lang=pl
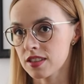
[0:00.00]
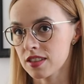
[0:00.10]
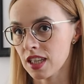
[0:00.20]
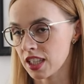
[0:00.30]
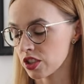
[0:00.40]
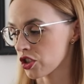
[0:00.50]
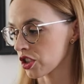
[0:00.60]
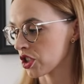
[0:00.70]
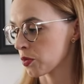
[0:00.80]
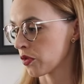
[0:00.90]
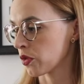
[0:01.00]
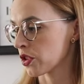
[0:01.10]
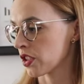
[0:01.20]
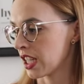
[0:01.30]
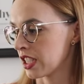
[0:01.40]
takie trzy grzyby
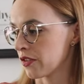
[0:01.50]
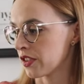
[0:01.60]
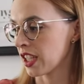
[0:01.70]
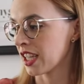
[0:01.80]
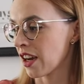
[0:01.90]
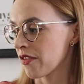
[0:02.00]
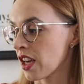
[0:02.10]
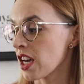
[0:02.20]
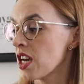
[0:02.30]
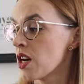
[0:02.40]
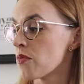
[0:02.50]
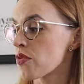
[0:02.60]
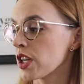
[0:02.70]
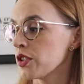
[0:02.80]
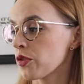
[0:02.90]
funkcjonalne w tej kawie.
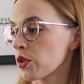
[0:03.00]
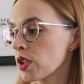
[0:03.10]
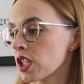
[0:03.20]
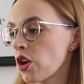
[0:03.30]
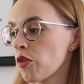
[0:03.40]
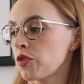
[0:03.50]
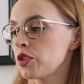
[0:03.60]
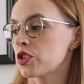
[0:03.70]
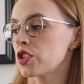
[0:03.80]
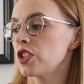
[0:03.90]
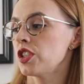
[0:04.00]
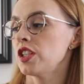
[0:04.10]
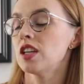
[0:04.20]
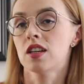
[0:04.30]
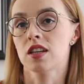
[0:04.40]
Brain Fuel Coffee,
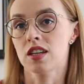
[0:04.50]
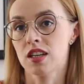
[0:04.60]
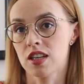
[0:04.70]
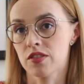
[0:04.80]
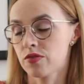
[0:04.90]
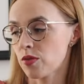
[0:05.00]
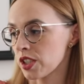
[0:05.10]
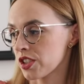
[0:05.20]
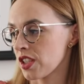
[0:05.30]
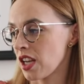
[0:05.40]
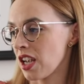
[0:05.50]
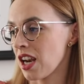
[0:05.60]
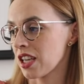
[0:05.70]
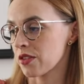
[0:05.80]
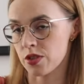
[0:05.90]
czyli e, właśnie
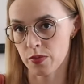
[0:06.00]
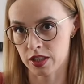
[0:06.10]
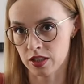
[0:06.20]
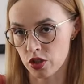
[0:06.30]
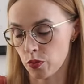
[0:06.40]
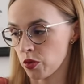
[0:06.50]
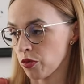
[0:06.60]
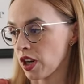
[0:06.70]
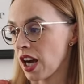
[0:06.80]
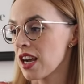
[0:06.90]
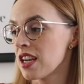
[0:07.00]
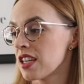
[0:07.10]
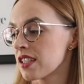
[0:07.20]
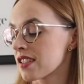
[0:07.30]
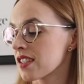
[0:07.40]
Lion's Mane, soplówka
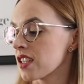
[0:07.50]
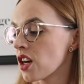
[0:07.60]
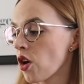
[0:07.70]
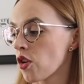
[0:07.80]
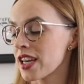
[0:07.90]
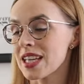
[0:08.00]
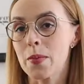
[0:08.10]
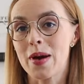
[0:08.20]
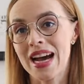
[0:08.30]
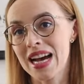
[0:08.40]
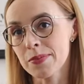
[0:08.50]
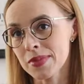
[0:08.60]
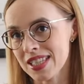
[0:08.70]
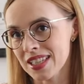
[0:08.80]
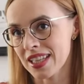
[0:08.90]
z olejem
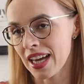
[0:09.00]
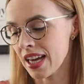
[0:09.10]
MCT,